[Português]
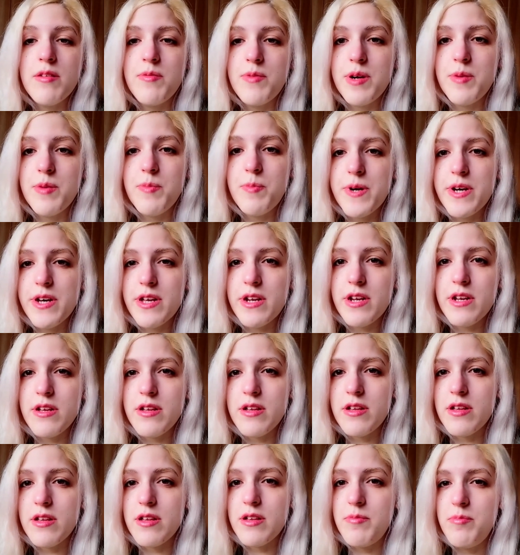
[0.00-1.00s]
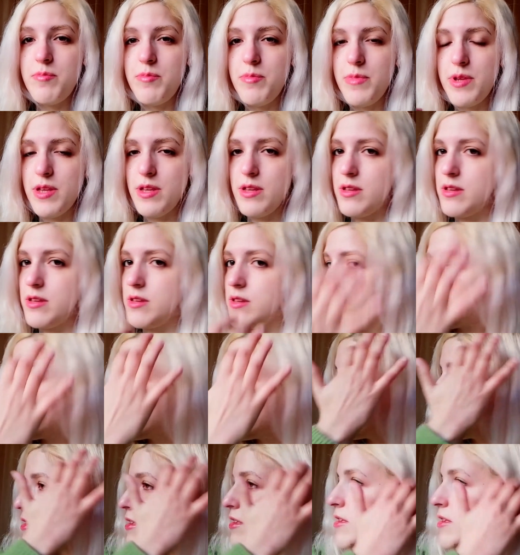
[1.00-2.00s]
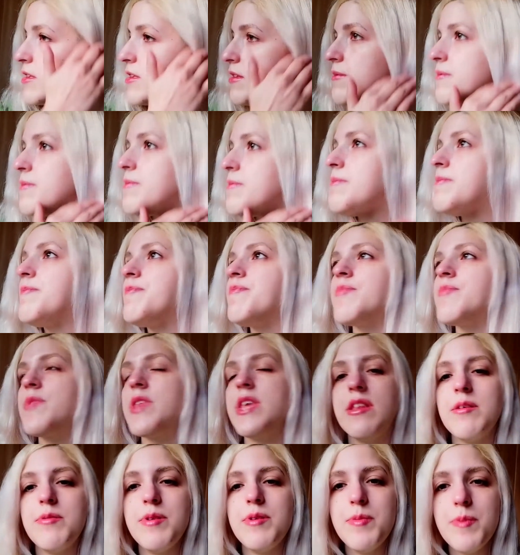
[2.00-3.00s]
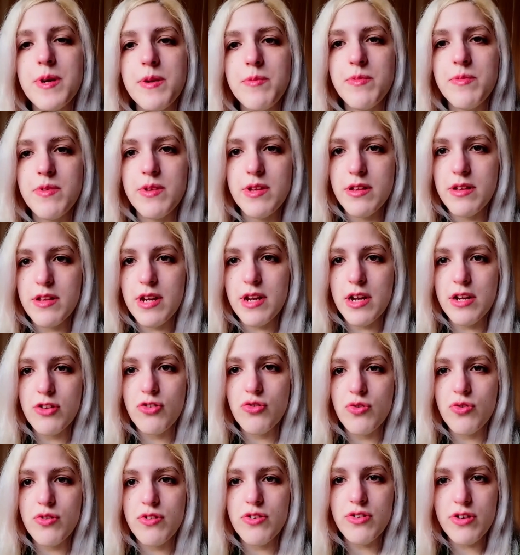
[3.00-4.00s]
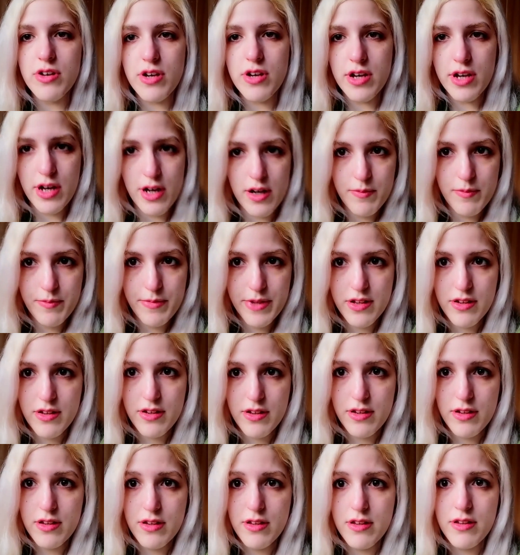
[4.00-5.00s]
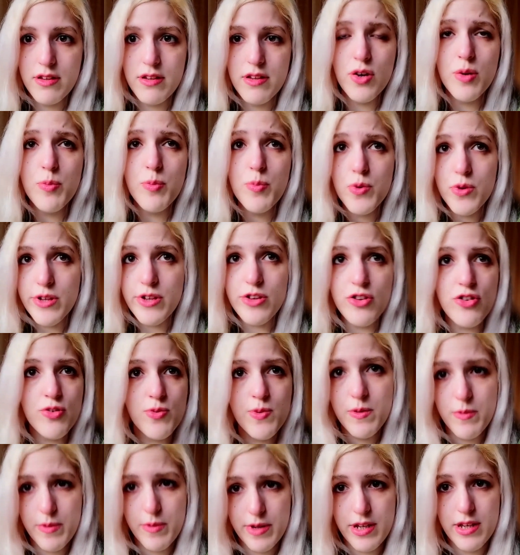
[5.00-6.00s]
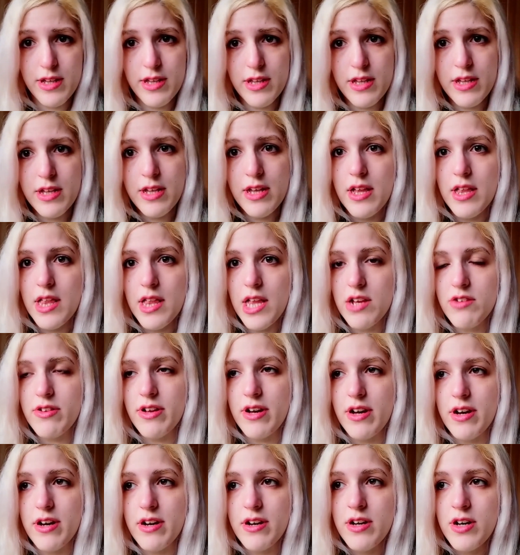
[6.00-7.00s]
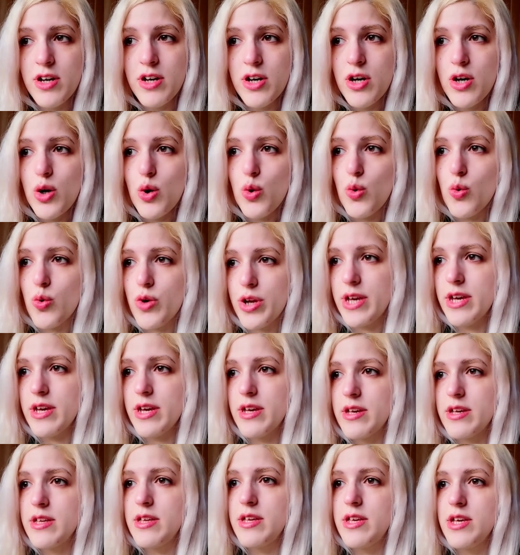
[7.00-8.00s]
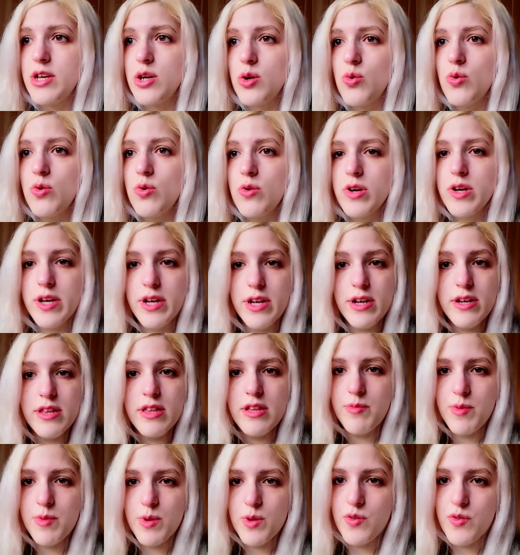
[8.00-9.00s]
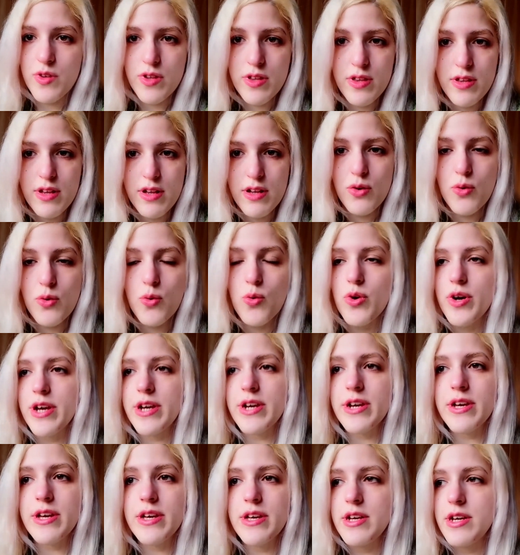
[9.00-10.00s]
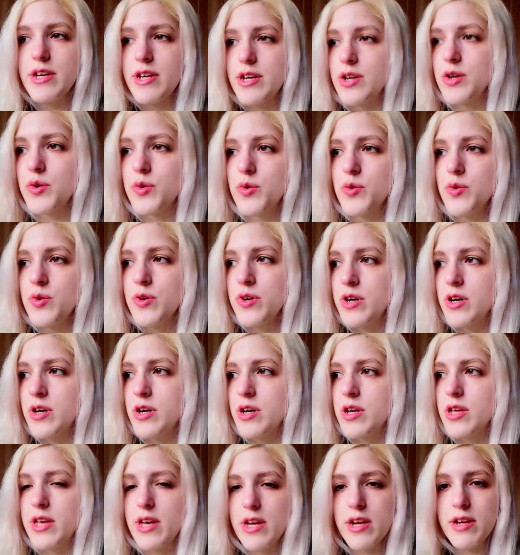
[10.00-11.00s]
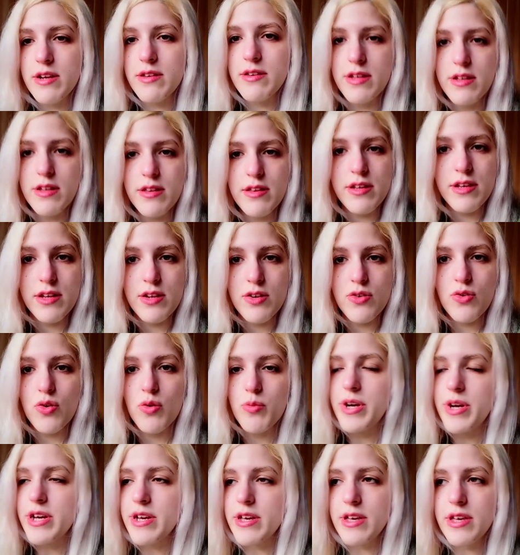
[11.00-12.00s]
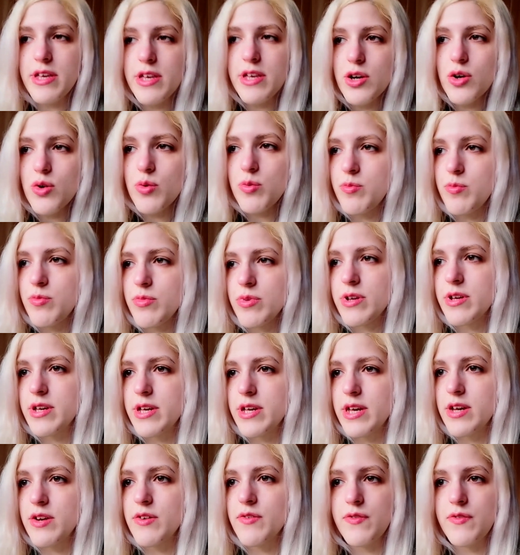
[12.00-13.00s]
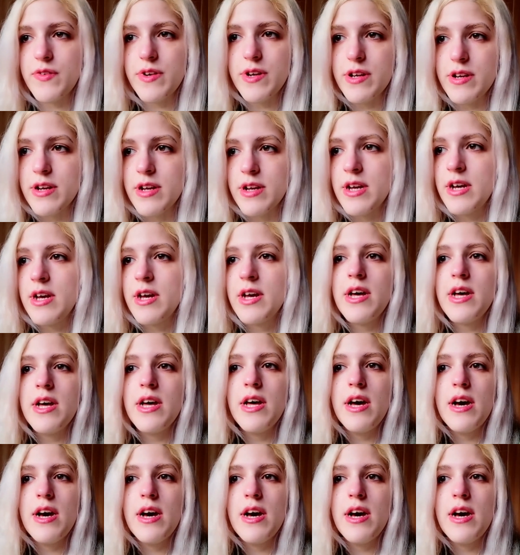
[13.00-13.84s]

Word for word: e também para me e também para me centrar nas coisas que realmente são importantes para mim. Lá está. O que é que eu quero da minha vida? O que é que eu quero sentir? Como é que eu me quero ver?